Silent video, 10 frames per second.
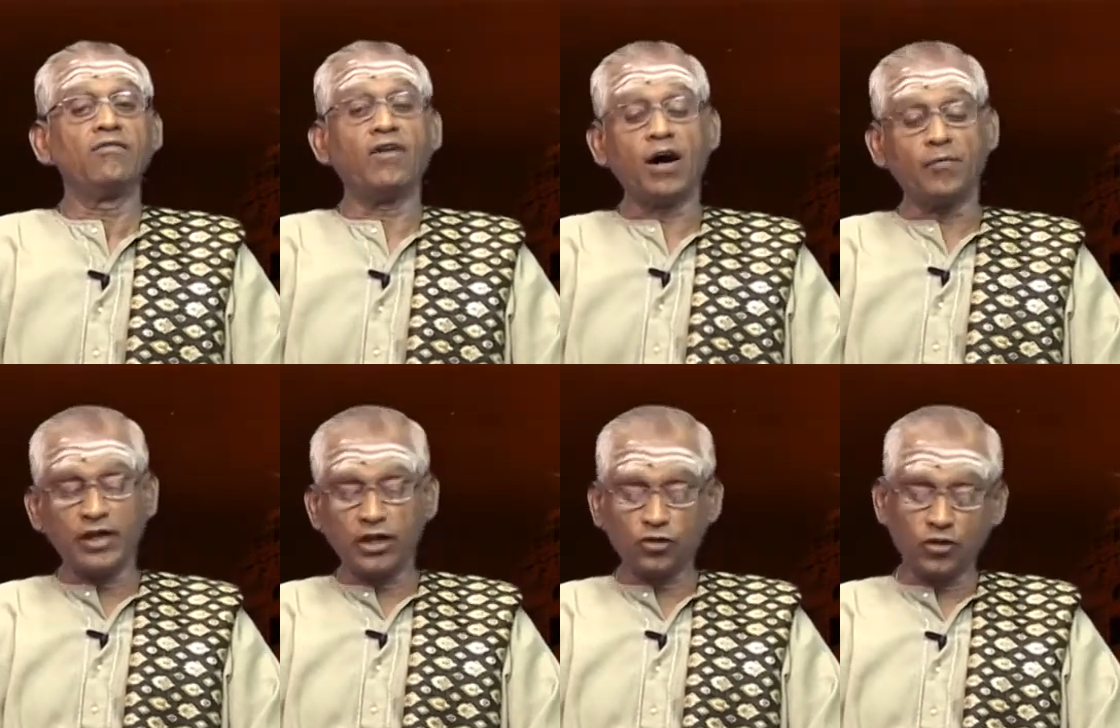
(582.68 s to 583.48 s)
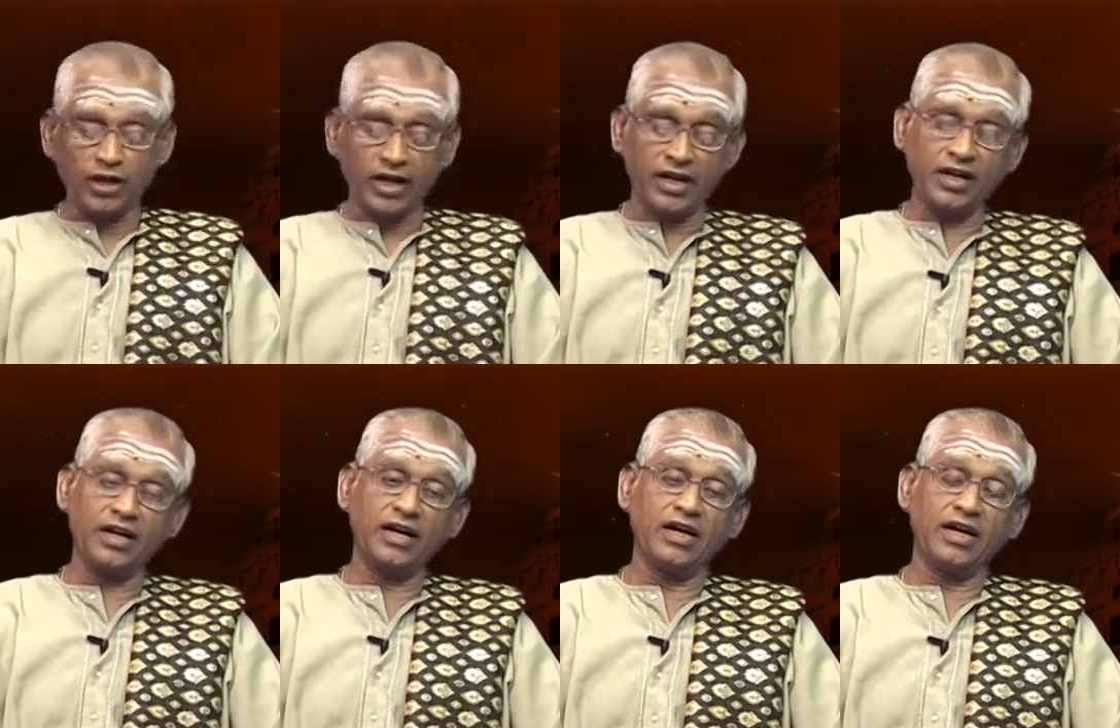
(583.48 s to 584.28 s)
வாமனன் சொன்னால்
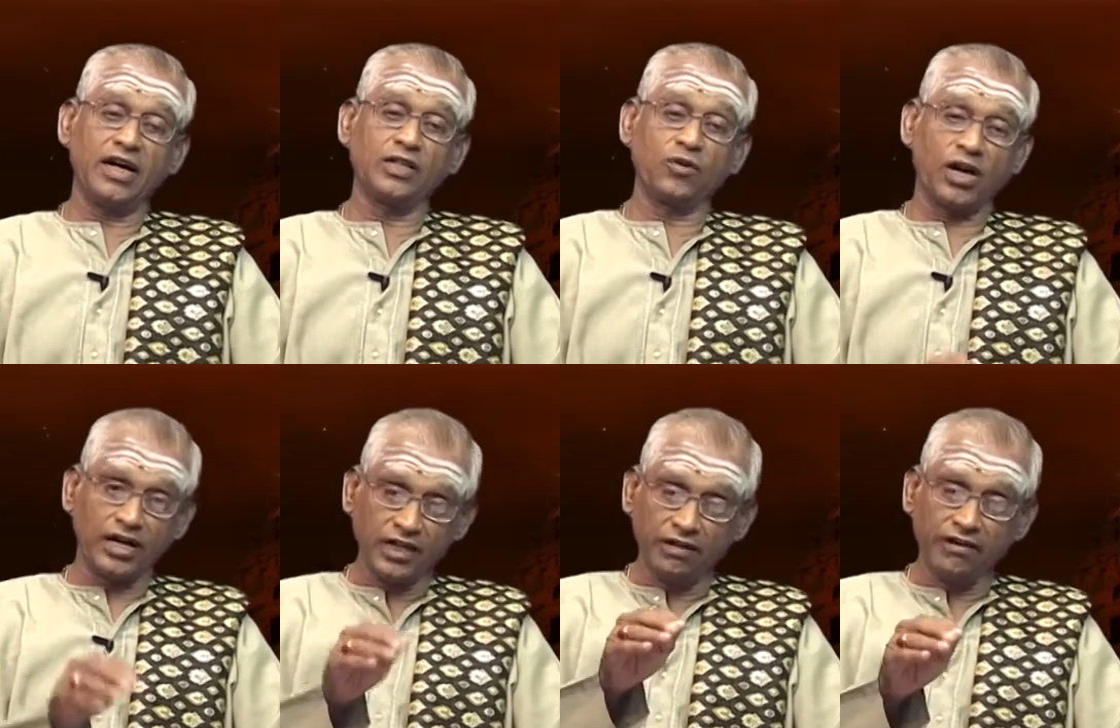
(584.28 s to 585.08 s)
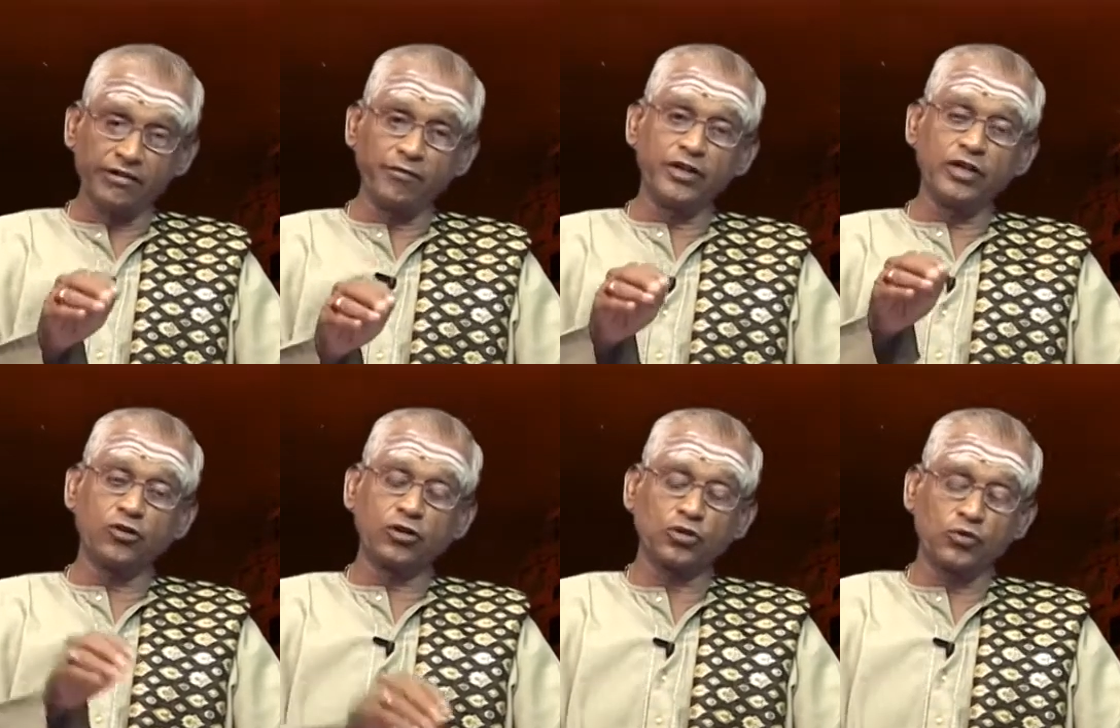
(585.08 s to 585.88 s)
அது ஒரு அழகு வடிவம் என்று
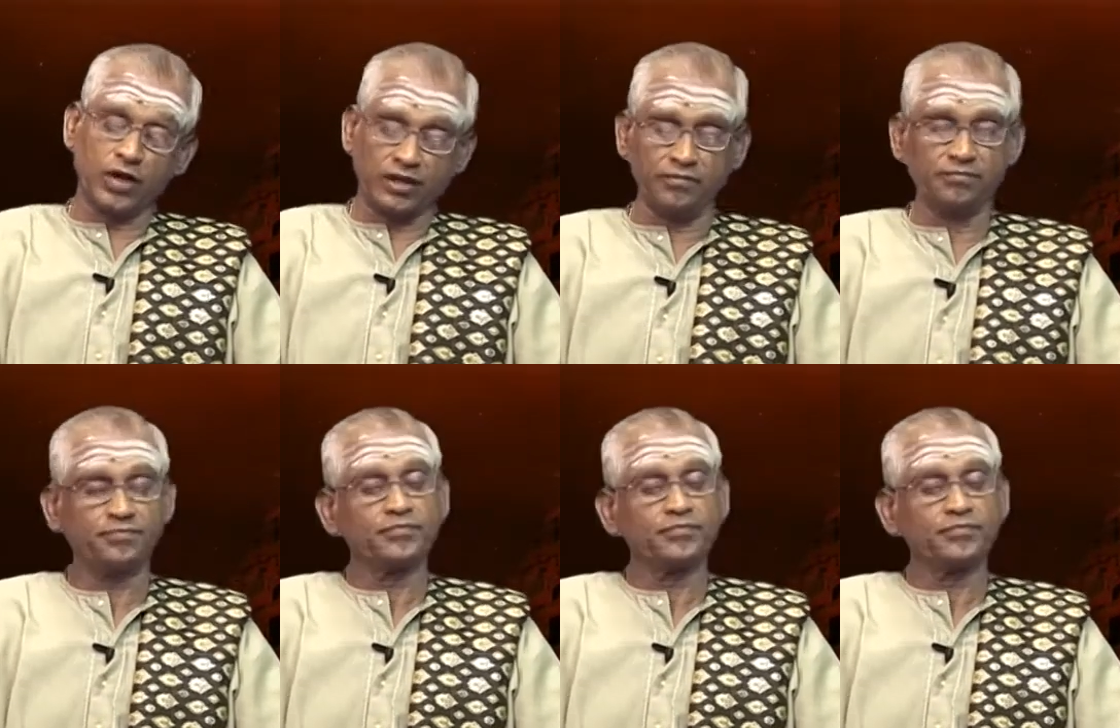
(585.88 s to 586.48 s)
கூட சொல்வார்கள்